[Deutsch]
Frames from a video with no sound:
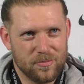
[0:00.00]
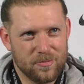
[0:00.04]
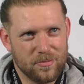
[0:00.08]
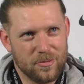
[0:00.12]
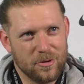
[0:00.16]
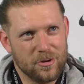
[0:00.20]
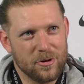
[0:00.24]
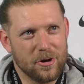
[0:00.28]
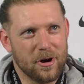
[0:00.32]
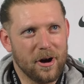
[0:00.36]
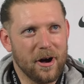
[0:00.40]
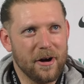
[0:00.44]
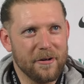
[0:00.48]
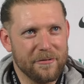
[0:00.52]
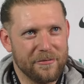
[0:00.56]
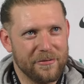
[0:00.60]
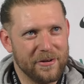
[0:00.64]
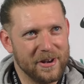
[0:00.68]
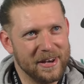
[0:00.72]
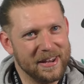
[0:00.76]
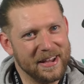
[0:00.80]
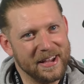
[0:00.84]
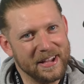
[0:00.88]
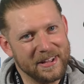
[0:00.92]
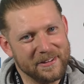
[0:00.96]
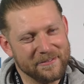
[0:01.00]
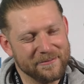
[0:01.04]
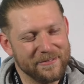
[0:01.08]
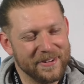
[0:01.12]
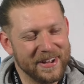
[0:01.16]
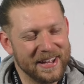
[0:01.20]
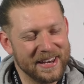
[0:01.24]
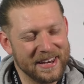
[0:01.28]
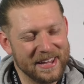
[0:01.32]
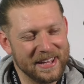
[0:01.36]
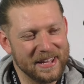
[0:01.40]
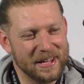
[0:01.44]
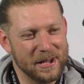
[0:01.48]
Ja, vielleicht ein
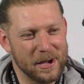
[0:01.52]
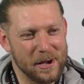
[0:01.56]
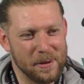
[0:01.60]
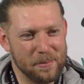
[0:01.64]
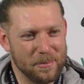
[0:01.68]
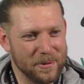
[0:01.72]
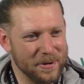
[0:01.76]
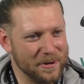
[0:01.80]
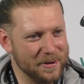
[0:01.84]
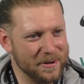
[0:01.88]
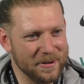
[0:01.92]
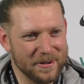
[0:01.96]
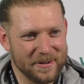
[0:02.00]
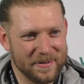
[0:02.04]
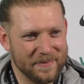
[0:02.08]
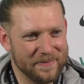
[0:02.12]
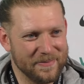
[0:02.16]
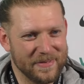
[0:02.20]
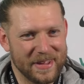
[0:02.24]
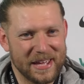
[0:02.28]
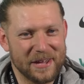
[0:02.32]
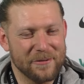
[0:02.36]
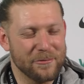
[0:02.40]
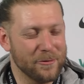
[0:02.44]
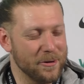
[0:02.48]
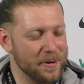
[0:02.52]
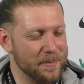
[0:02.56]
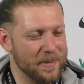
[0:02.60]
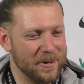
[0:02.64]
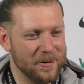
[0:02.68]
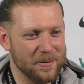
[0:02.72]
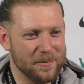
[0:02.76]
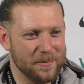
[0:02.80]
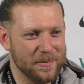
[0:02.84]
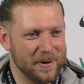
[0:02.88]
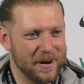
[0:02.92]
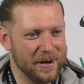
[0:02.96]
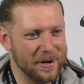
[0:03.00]
wenig, aber ich freue mich
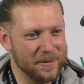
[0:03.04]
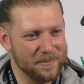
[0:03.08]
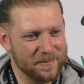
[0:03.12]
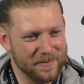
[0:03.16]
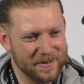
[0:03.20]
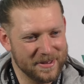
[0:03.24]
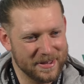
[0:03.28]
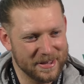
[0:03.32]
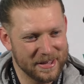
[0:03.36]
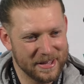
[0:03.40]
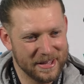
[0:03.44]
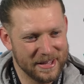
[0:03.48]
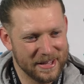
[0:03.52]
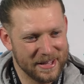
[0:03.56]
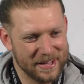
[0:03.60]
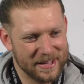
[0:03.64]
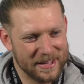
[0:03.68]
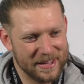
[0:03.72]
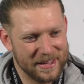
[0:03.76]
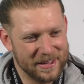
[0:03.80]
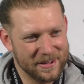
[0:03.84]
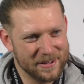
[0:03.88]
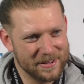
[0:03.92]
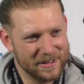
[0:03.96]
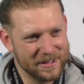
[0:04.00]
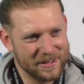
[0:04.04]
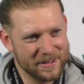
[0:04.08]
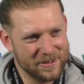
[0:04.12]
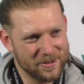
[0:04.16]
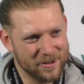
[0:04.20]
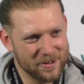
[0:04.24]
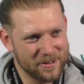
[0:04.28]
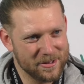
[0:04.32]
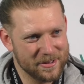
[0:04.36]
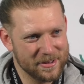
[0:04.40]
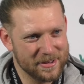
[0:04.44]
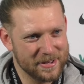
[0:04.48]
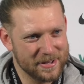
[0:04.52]
überhaupt, hier den
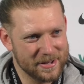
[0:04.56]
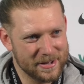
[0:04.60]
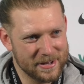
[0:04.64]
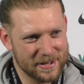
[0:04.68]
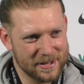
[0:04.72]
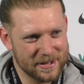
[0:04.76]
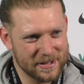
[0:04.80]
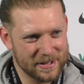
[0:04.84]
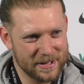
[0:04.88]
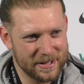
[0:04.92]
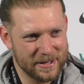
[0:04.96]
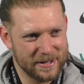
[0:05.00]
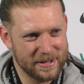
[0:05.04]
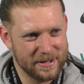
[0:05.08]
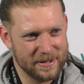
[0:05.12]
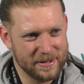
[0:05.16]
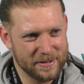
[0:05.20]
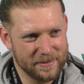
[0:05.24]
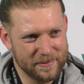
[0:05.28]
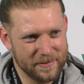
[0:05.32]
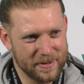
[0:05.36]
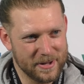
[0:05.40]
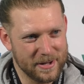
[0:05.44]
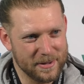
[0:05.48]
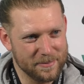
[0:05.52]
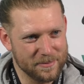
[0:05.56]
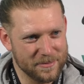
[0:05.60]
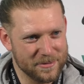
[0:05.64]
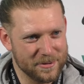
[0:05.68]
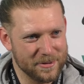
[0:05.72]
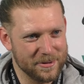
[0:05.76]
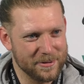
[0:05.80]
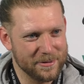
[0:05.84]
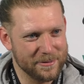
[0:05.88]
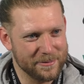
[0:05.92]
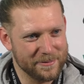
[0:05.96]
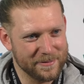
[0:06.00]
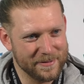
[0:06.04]
deutschen Titel äh, haben zu
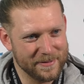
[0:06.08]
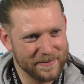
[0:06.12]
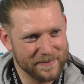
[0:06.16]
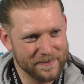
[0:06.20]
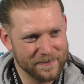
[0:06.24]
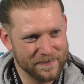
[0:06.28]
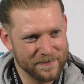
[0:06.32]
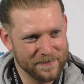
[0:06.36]
dürfen.